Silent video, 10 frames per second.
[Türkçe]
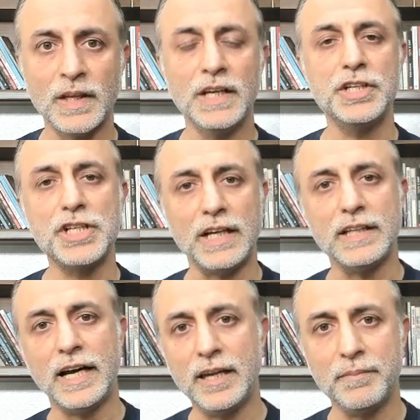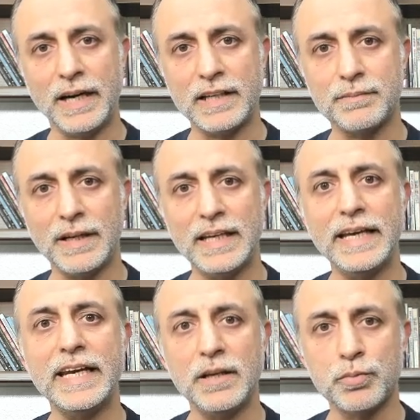İşte Allah'a iman etmenin
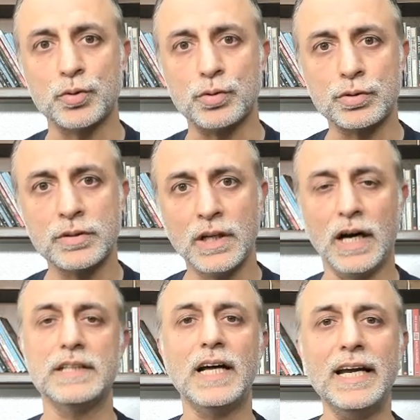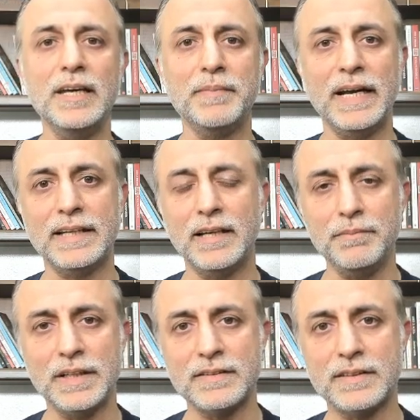gereği budur. Allah'a iman
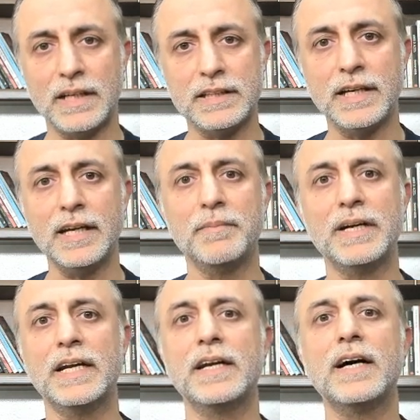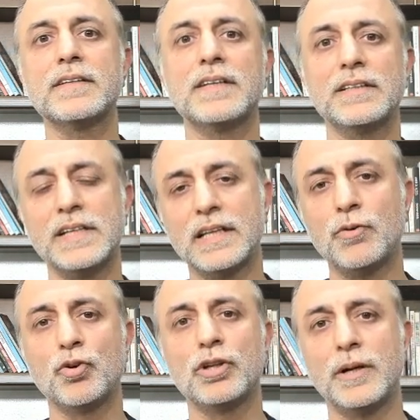eden birisi Allah'ın emirlerini
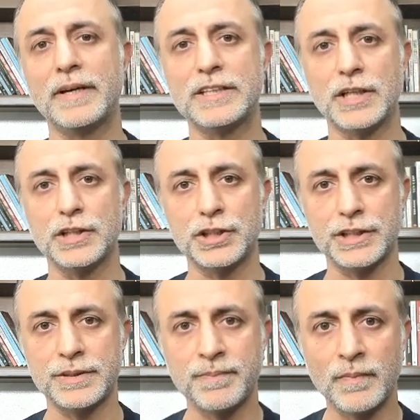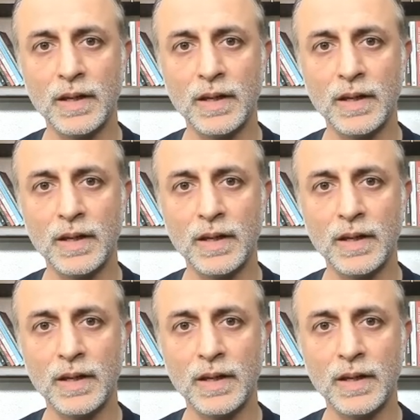hassasiyetle uygulamaya çalışır.